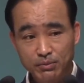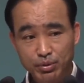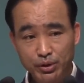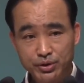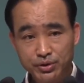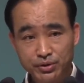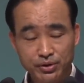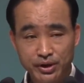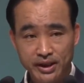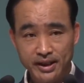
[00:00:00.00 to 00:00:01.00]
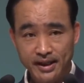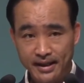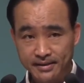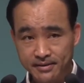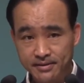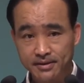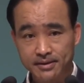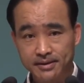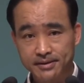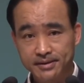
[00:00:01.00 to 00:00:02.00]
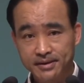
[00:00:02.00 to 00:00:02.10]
불순종의 아들들이다.